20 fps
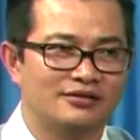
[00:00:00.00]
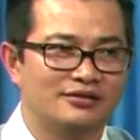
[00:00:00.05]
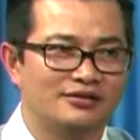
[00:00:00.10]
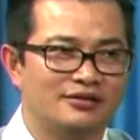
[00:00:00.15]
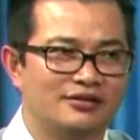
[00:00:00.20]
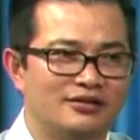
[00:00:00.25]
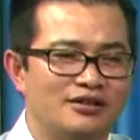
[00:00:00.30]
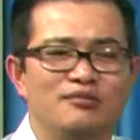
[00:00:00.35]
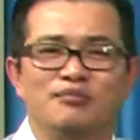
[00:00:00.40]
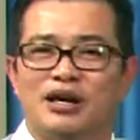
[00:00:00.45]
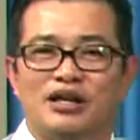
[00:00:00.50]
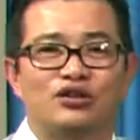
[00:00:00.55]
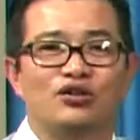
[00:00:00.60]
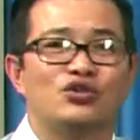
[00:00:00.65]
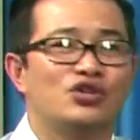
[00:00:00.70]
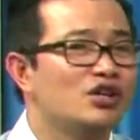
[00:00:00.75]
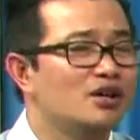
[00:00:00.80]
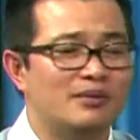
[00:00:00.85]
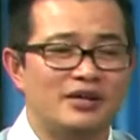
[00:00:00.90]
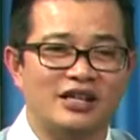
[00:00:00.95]
nhưng mà
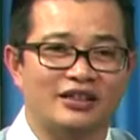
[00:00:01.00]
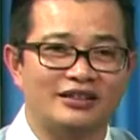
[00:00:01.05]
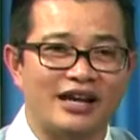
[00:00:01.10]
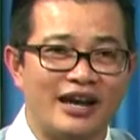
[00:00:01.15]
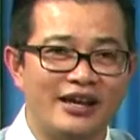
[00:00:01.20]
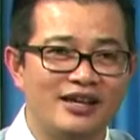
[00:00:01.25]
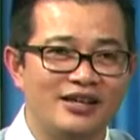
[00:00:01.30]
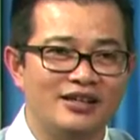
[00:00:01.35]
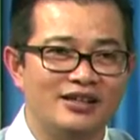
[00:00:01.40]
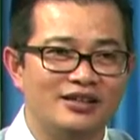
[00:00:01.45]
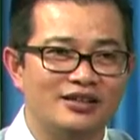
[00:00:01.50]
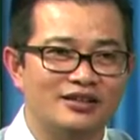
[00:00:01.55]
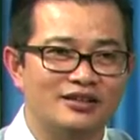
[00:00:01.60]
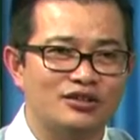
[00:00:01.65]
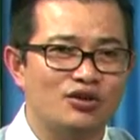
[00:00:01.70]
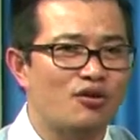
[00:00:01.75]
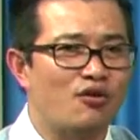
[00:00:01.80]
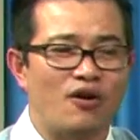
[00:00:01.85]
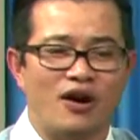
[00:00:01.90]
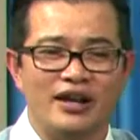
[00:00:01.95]
tôi chưa bao giờ thấy
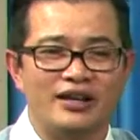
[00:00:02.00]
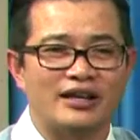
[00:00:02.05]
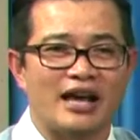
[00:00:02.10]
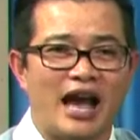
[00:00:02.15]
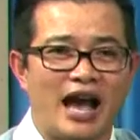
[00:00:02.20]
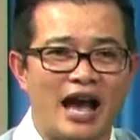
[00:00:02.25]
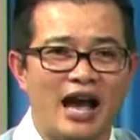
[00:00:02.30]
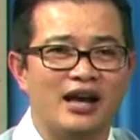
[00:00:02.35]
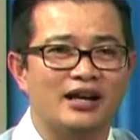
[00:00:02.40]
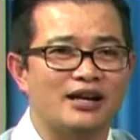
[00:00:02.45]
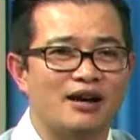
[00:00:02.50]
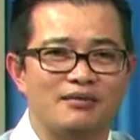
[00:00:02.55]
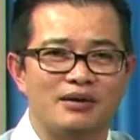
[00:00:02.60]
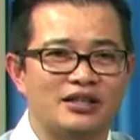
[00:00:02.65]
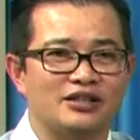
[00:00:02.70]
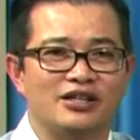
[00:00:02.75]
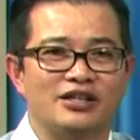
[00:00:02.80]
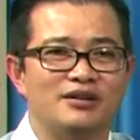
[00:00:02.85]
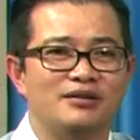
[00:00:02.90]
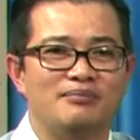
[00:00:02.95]
tôi hỏi cả các
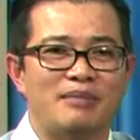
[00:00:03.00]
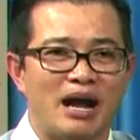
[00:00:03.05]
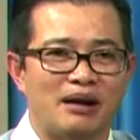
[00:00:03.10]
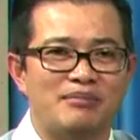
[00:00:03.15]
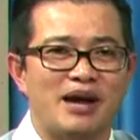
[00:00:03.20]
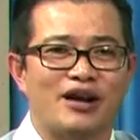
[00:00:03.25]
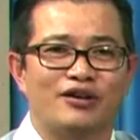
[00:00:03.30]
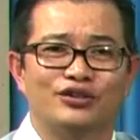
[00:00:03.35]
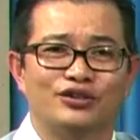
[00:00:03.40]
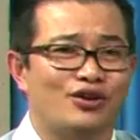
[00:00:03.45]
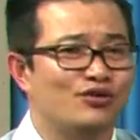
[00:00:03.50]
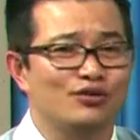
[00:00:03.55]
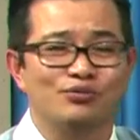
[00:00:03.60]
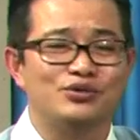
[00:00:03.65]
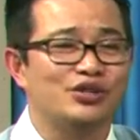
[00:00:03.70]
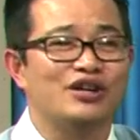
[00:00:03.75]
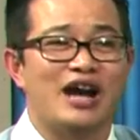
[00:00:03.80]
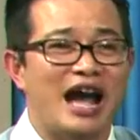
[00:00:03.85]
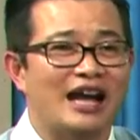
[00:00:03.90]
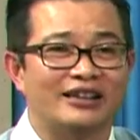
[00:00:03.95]
bác sĩ bạn bè của tôi cũng
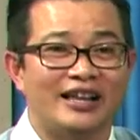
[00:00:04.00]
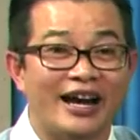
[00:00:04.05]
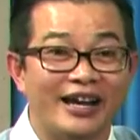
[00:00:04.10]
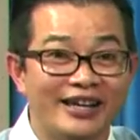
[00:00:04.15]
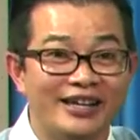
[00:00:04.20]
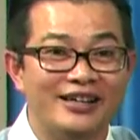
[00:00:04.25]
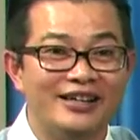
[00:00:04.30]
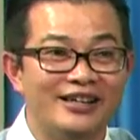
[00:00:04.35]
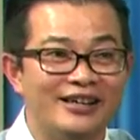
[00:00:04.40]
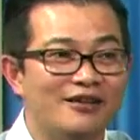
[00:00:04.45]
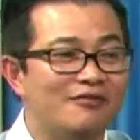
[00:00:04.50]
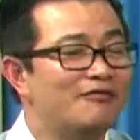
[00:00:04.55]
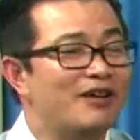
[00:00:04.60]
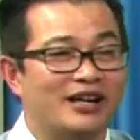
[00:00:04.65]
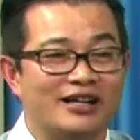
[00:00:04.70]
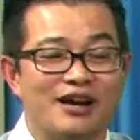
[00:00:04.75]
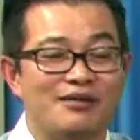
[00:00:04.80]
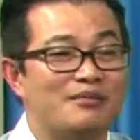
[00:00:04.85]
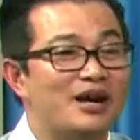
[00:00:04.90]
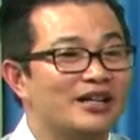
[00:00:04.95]
chưa ai thấy và
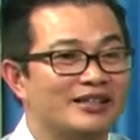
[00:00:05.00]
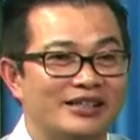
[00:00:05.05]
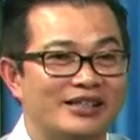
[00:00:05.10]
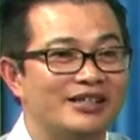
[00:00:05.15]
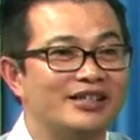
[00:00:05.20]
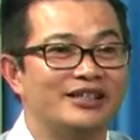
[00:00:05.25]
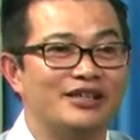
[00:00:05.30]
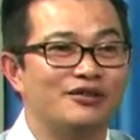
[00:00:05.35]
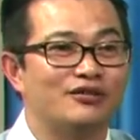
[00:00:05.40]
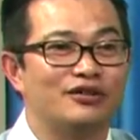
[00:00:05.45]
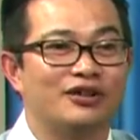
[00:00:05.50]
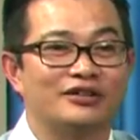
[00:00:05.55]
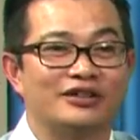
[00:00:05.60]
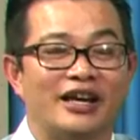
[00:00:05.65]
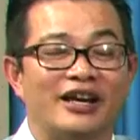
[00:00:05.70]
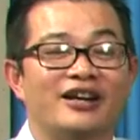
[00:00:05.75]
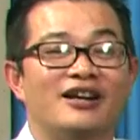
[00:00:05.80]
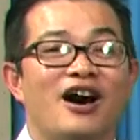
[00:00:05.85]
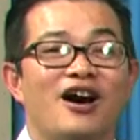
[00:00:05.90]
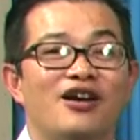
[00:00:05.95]
các bác sĩ kêu có
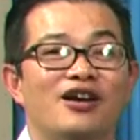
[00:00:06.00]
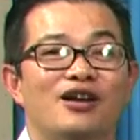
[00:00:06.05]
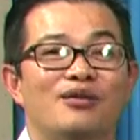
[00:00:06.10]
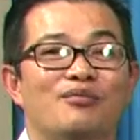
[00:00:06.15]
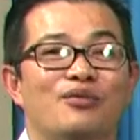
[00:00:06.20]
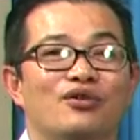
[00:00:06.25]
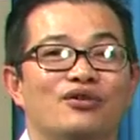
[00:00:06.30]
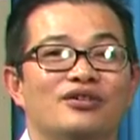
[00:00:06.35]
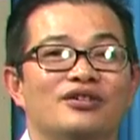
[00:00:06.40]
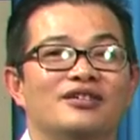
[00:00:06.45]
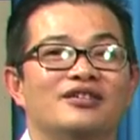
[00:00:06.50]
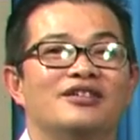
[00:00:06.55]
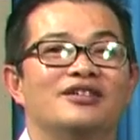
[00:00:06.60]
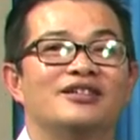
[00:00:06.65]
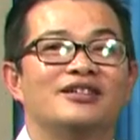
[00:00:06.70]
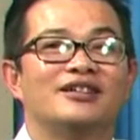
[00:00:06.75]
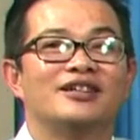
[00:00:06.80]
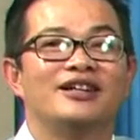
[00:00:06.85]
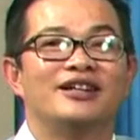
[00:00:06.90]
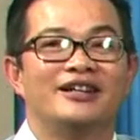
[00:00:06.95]
thể đó là một
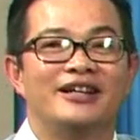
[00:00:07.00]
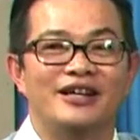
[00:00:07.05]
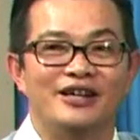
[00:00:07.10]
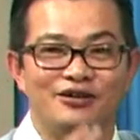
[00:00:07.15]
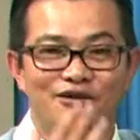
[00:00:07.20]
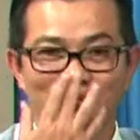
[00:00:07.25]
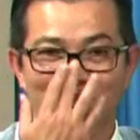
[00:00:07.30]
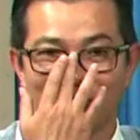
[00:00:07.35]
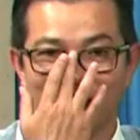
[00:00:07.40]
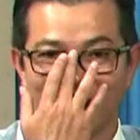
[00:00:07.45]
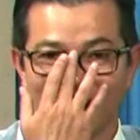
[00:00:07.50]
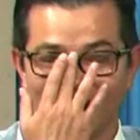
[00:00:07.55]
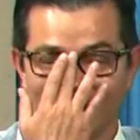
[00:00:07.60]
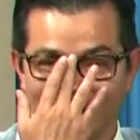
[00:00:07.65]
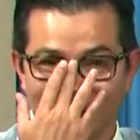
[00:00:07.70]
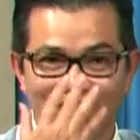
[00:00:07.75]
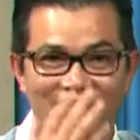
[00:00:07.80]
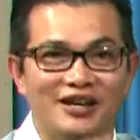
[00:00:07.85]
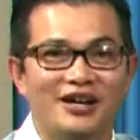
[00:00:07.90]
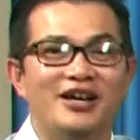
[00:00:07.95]
cái điều mà
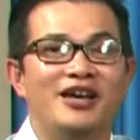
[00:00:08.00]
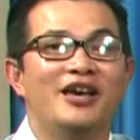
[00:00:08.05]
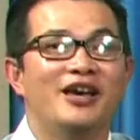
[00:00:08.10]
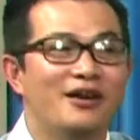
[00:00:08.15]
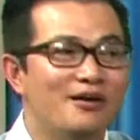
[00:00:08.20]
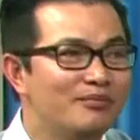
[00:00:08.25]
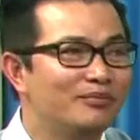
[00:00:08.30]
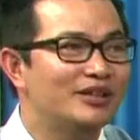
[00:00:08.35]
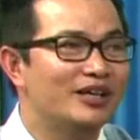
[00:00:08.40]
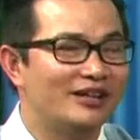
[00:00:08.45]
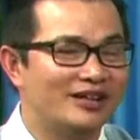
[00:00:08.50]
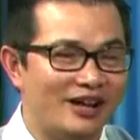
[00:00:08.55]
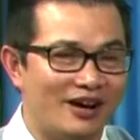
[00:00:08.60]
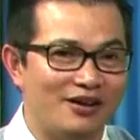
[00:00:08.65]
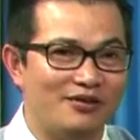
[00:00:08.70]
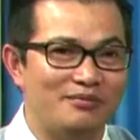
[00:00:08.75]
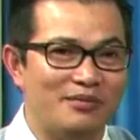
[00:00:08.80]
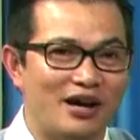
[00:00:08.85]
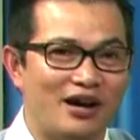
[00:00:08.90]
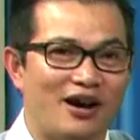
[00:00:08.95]
hiếm tới
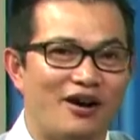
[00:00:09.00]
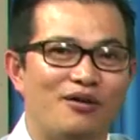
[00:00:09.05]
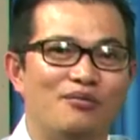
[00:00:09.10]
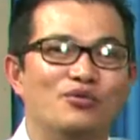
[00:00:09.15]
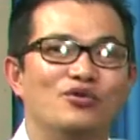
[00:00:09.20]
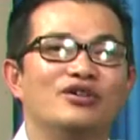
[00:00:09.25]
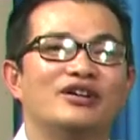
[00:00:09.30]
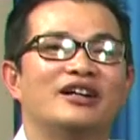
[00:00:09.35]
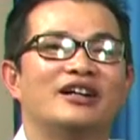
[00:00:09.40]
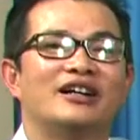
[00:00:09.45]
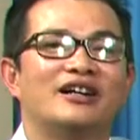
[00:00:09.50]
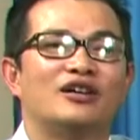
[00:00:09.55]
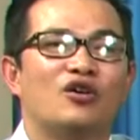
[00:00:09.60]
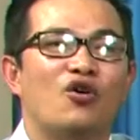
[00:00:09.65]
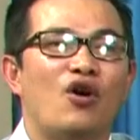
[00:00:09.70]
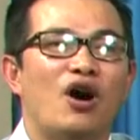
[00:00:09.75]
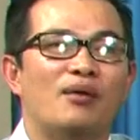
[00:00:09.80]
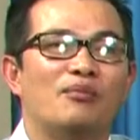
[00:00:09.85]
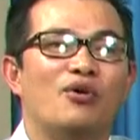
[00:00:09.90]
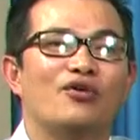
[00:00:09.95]
nỗi mà họ muốn
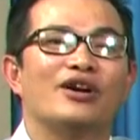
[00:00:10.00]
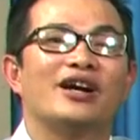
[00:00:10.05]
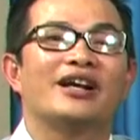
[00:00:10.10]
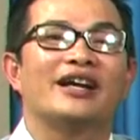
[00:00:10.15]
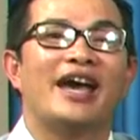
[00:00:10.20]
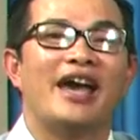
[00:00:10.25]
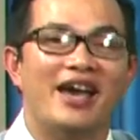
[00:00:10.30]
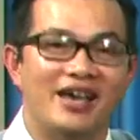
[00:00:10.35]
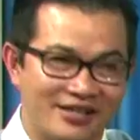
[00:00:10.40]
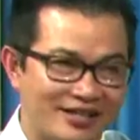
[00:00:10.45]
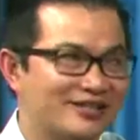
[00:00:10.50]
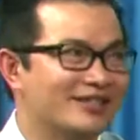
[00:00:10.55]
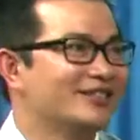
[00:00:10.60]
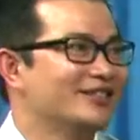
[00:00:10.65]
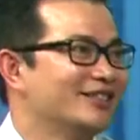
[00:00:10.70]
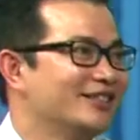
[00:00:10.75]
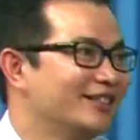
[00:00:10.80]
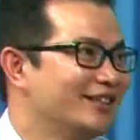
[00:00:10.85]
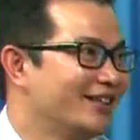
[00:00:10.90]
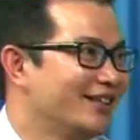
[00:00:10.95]
coi một cái case
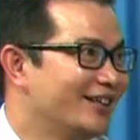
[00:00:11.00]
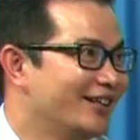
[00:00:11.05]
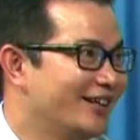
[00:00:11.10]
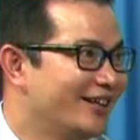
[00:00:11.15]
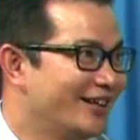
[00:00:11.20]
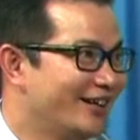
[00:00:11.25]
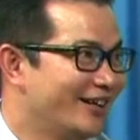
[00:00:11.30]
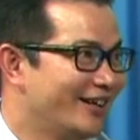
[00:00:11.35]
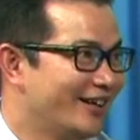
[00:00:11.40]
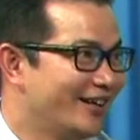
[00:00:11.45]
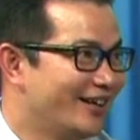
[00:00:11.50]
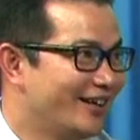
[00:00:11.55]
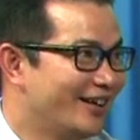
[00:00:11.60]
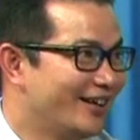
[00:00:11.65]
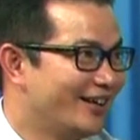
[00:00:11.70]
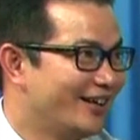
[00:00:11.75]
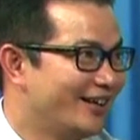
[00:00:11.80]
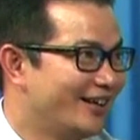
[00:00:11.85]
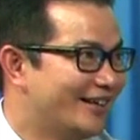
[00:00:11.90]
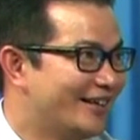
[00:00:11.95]

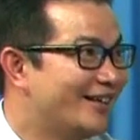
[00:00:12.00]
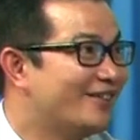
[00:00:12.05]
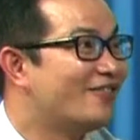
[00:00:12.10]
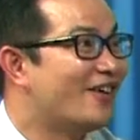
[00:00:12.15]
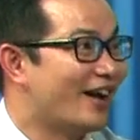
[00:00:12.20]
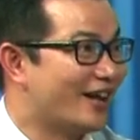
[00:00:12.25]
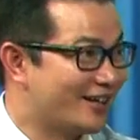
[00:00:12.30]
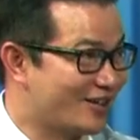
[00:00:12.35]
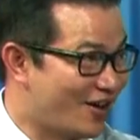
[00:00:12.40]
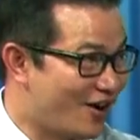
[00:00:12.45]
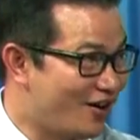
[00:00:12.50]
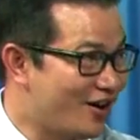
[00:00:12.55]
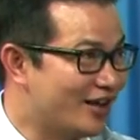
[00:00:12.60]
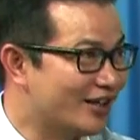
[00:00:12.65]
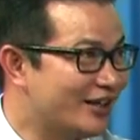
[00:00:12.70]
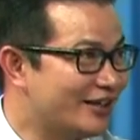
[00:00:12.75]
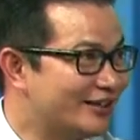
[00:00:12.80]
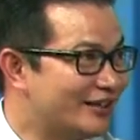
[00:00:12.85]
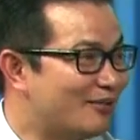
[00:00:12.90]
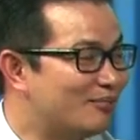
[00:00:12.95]
như vậy có
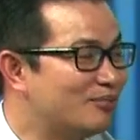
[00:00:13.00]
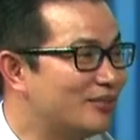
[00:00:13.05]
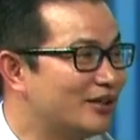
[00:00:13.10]
ở trong